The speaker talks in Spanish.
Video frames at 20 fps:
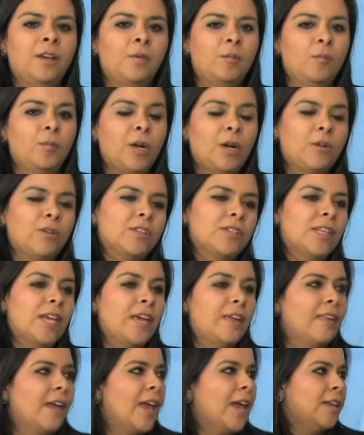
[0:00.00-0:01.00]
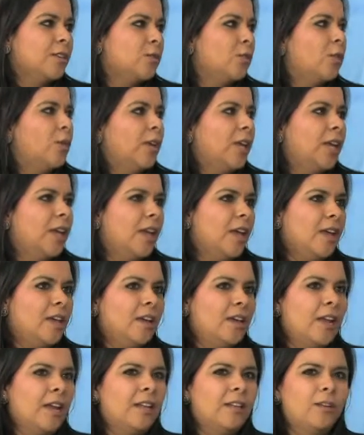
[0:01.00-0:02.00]
Bueno, esta idea surge
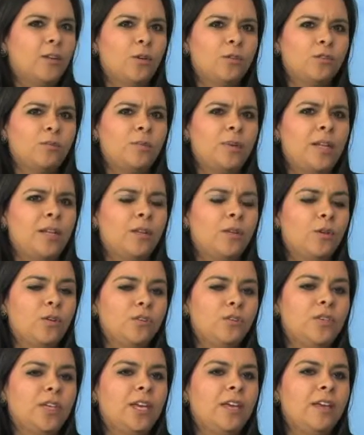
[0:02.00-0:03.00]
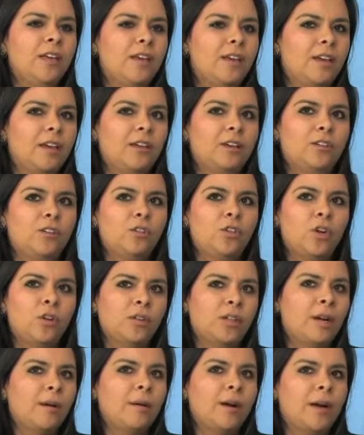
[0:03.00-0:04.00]
en el 2012 yo
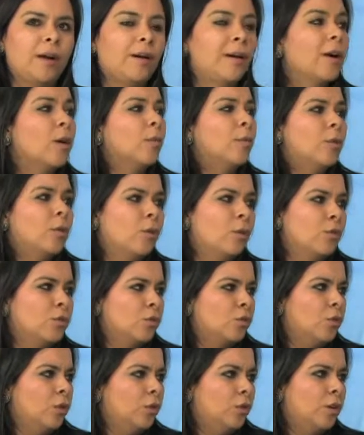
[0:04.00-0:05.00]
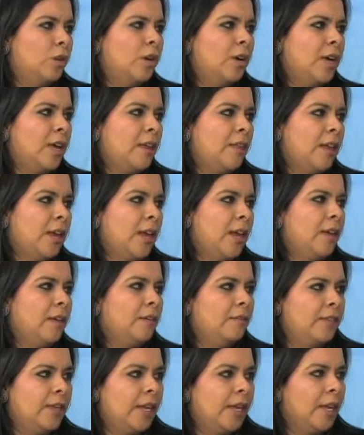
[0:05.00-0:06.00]
trabajaba como consultora de,
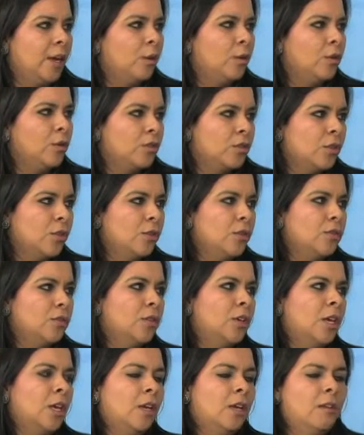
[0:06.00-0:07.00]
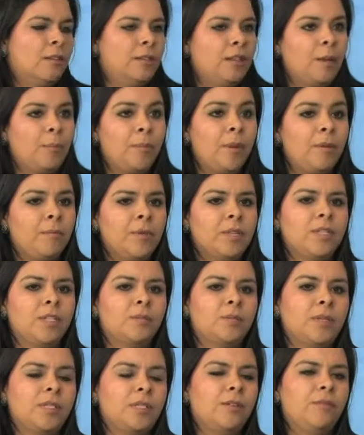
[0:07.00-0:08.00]
negocios, de pymes
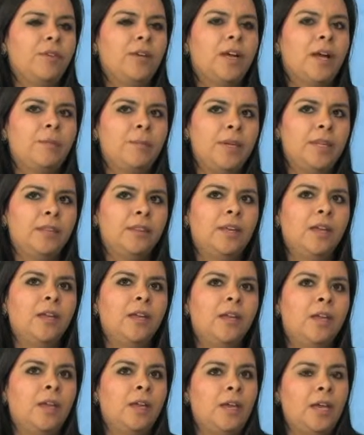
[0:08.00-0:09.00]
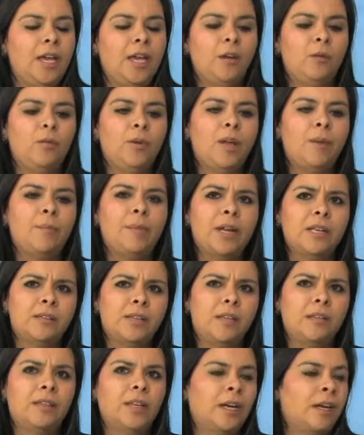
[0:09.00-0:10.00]
específicamente, en una
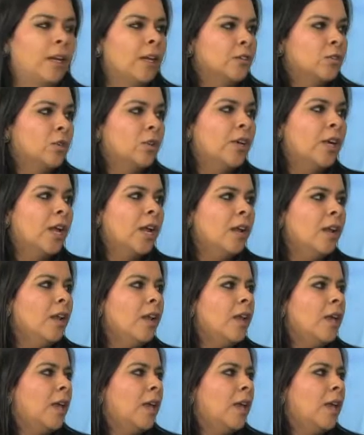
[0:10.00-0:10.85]
empresa internacional